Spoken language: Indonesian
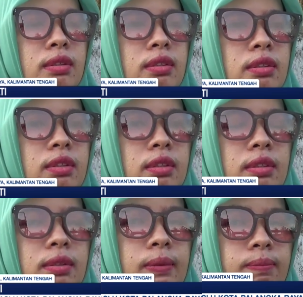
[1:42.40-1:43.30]
Api
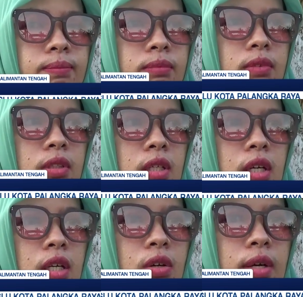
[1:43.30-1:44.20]
terlihat dari mana awal
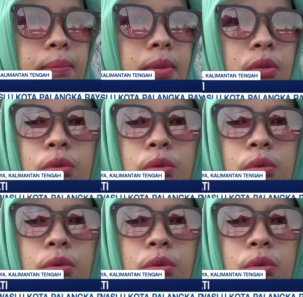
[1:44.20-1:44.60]
menurut uh, informasi?